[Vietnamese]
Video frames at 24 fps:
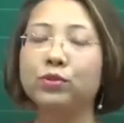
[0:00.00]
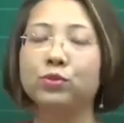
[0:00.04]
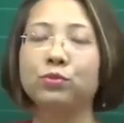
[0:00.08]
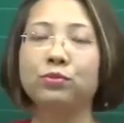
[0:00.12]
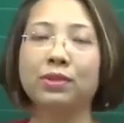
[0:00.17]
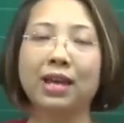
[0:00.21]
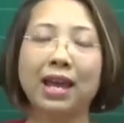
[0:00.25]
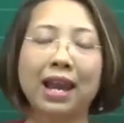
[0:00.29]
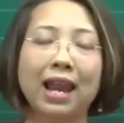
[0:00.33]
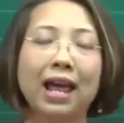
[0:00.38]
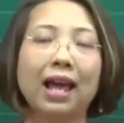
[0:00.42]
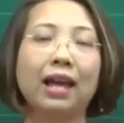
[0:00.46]
của chúng
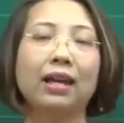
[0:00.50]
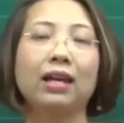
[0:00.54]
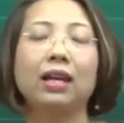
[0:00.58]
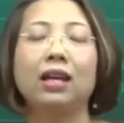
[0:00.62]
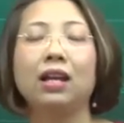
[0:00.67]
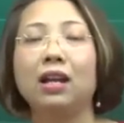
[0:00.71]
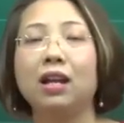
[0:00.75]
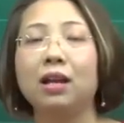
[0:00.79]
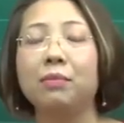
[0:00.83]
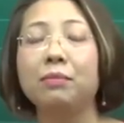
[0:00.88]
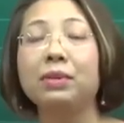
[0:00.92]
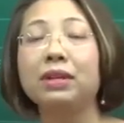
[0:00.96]
ta lại
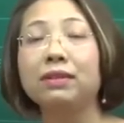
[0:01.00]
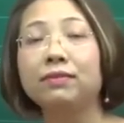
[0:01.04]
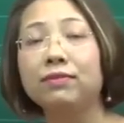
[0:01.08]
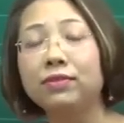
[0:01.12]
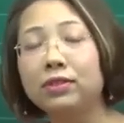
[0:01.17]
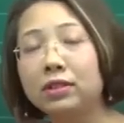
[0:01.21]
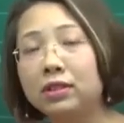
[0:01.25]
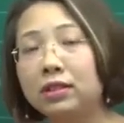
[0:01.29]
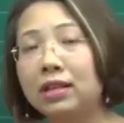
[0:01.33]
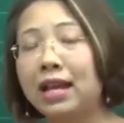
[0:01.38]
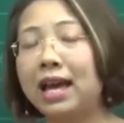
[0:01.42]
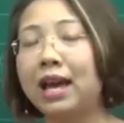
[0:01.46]
là mình
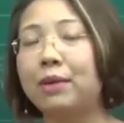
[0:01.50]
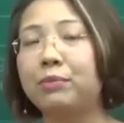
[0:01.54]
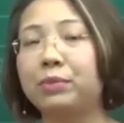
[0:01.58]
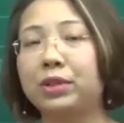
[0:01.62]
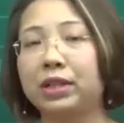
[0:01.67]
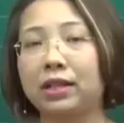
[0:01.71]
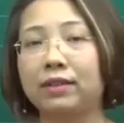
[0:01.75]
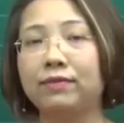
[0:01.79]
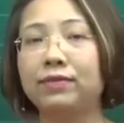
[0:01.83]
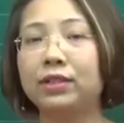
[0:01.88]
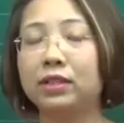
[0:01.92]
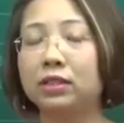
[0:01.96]
vừa làm
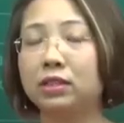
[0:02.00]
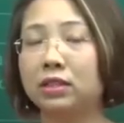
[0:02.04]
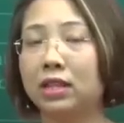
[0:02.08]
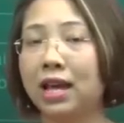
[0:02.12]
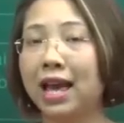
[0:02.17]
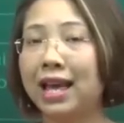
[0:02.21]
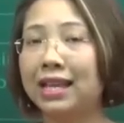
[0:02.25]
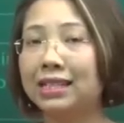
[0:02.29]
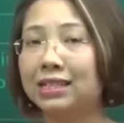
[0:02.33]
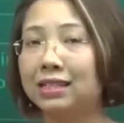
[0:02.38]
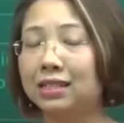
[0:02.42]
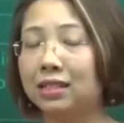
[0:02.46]
được cái phần
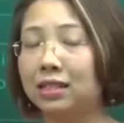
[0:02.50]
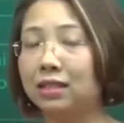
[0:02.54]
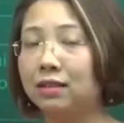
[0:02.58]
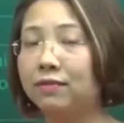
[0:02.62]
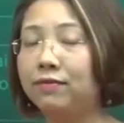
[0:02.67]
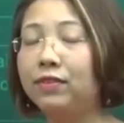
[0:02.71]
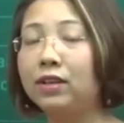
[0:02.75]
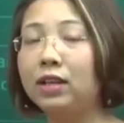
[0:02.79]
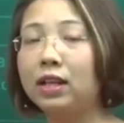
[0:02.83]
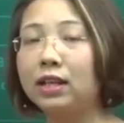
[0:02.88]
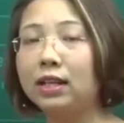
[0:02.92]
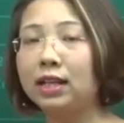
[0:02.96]
task
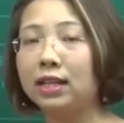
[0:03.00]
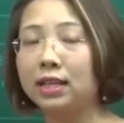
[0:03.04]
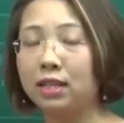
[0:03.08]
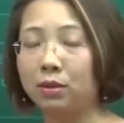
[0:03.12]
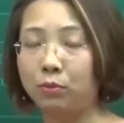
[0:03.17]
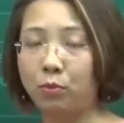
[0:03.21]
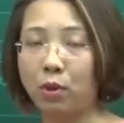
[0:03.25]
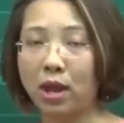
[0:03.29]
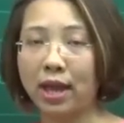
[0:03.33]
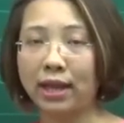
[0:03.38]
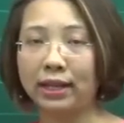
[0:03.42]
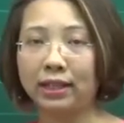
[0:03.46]
filling in the
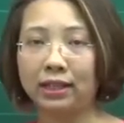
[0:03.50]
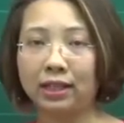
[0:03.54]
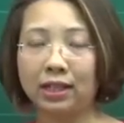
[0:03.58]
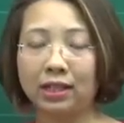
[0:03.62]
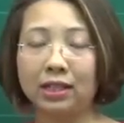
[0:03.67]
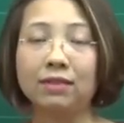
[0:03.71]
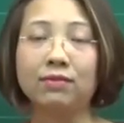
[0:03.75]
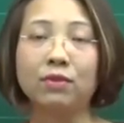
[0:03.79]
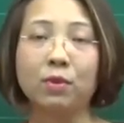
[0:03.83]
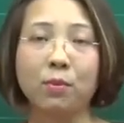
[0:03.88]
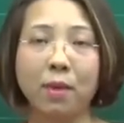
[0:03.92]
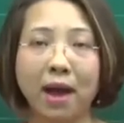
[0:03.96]
blank là
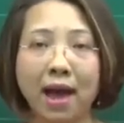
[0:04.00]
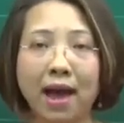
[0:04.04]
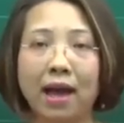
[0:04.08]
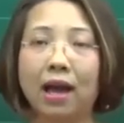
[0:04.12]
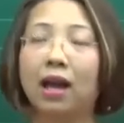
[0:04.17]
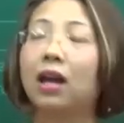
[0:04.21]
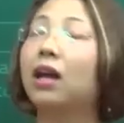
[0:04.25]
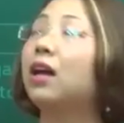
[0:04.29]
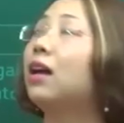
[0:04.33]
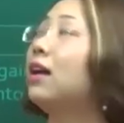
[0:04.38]
điền vào bảng